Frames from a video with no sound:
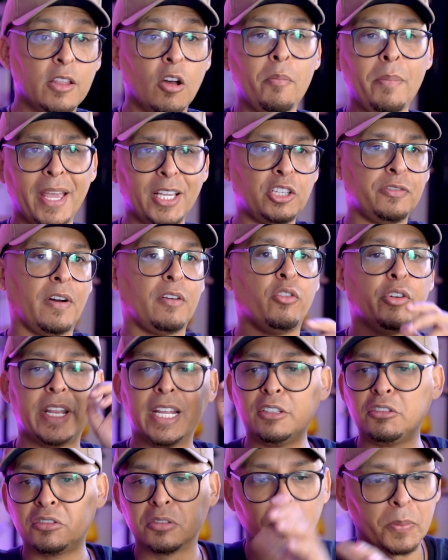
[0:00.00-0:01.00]
Então mete
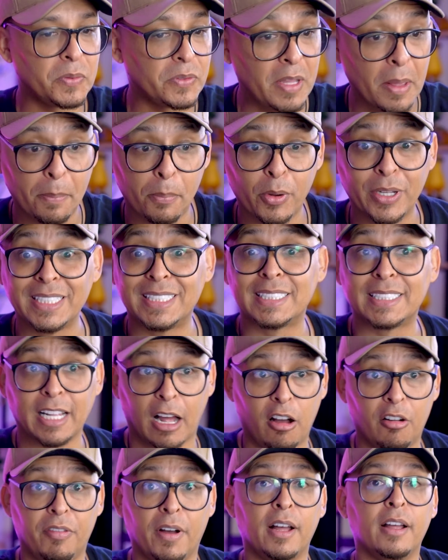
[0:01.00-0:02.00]
favoritos, depois
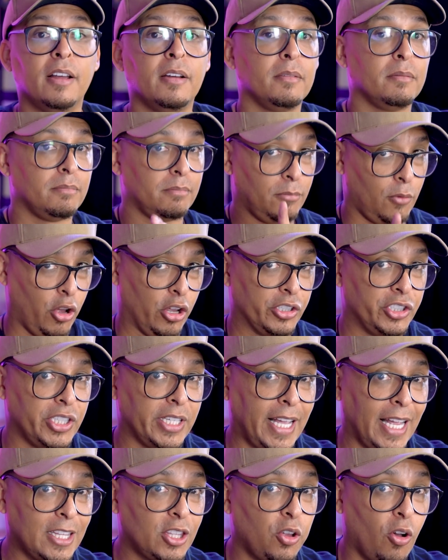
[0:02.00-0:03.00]
salva. Ó,
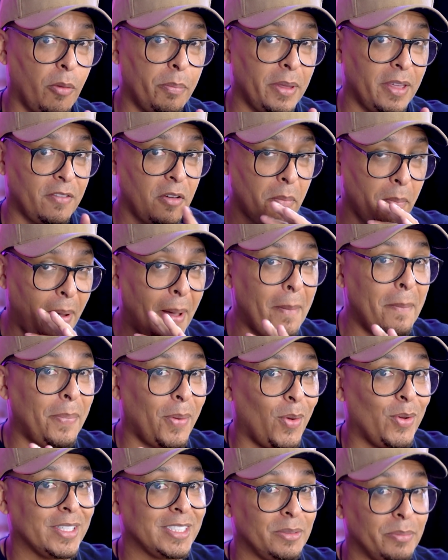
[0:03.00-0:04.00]
dica top, hein? Vamos para a
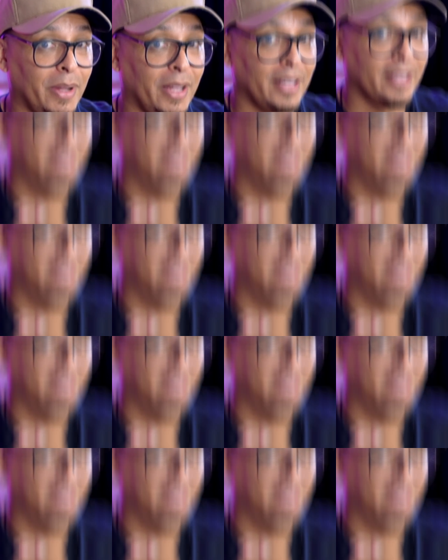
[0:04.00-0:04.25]
próxima.